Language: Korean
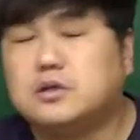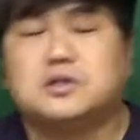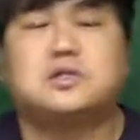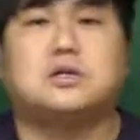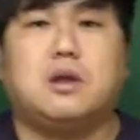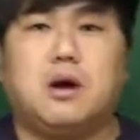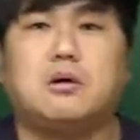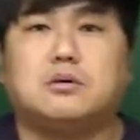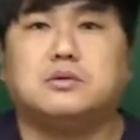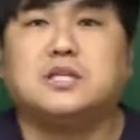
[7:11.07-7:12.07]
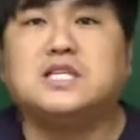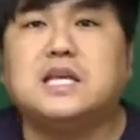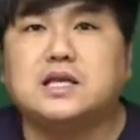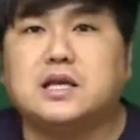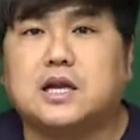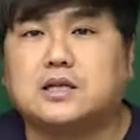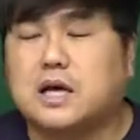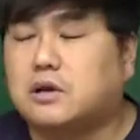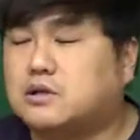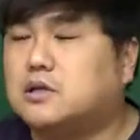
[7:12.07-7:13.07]
slow, 느린이란
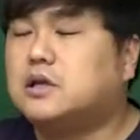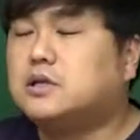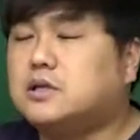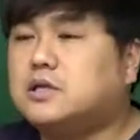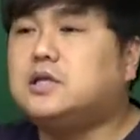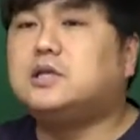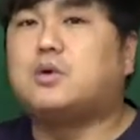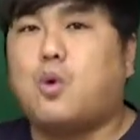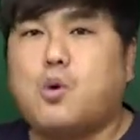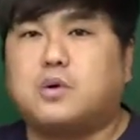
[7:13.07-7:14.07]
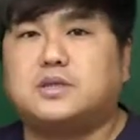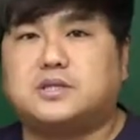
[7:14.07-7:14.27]
단어는 느린 공,